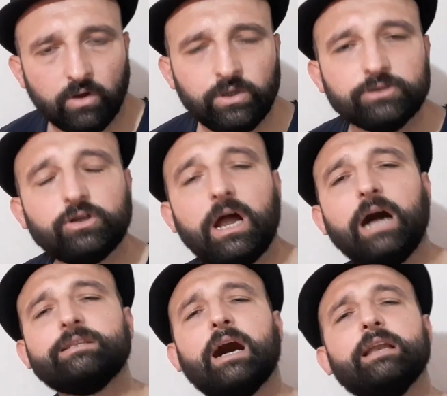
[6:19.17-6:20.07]
Ondan sonra
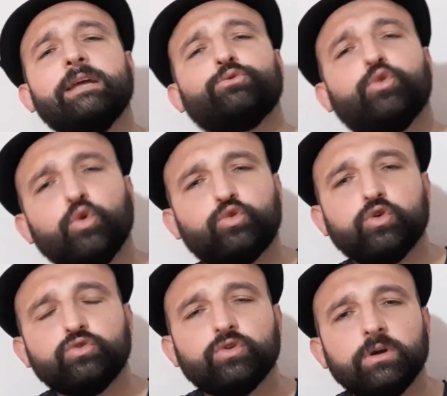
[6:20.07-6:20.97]
adalet,
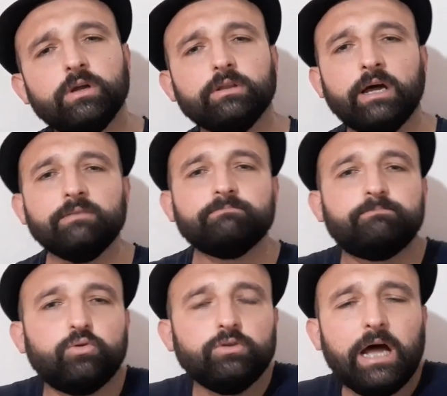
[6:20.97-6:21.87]
hukuk.
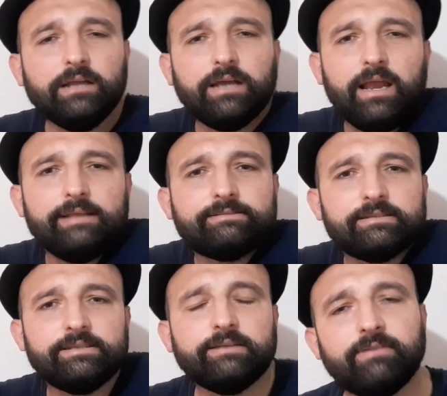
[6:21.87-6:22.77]
Lan burada
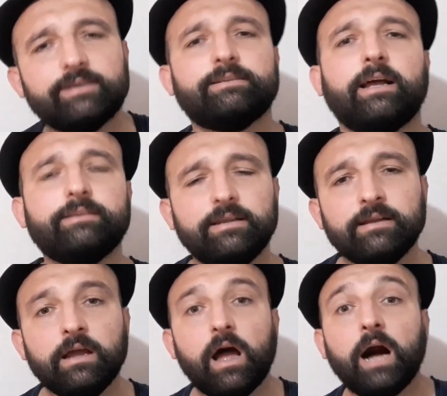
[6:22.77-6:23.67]
adaletsizlik var zaten.
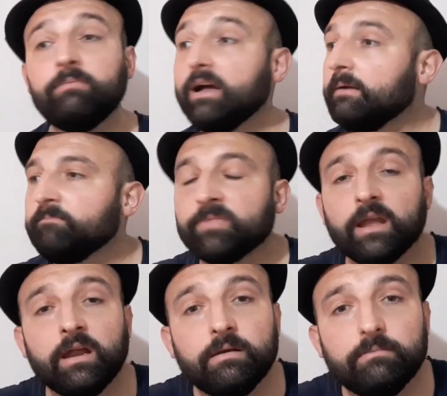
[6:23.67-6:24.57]
Ama
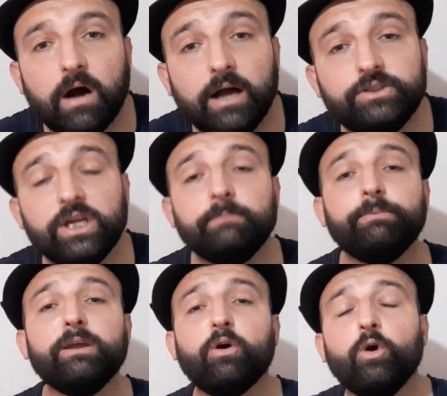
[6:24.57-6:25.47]

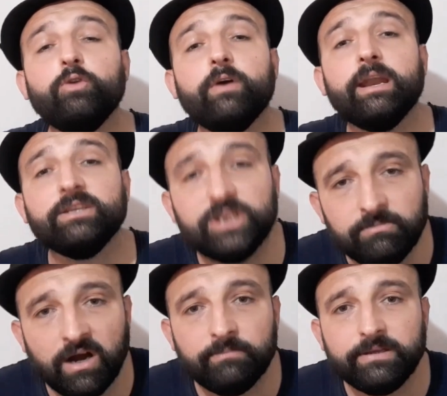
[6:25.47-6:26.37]
AKP'ye oy veren
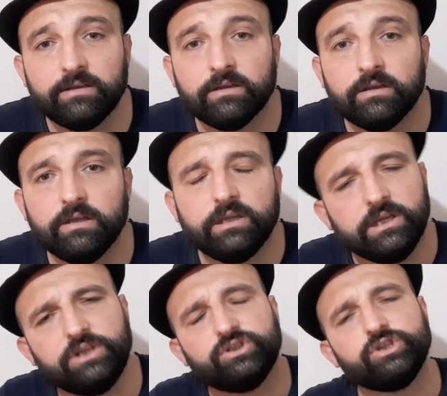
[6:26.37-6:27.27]
kim abi?
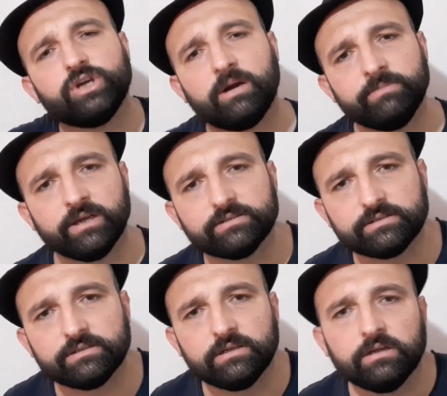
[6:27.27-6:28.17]
İşçi
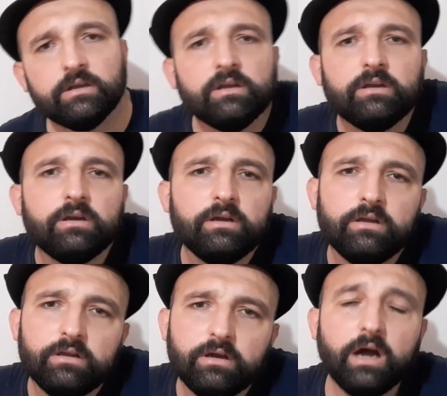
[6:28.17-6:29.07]
camiası.
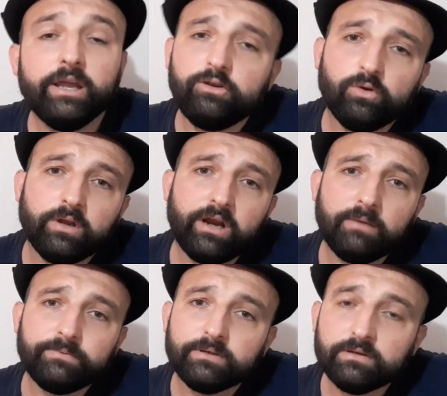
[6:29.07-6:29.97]
Hak ediyorlar
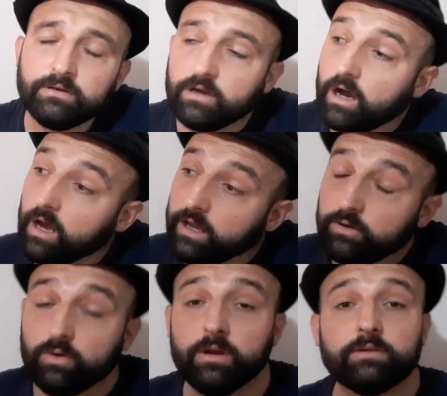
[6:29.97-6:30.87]
abi. Hak
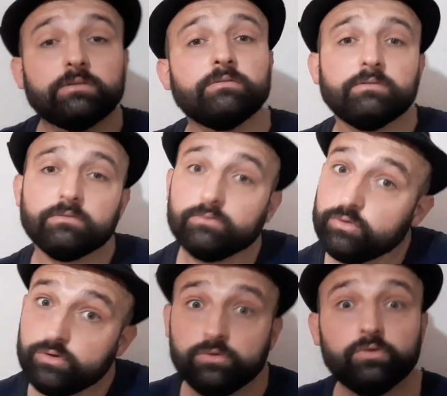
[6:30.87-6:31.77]
ediyorlar.
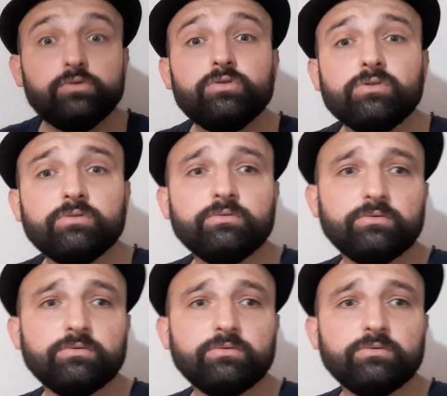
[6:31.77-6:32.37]
Düşündürücü.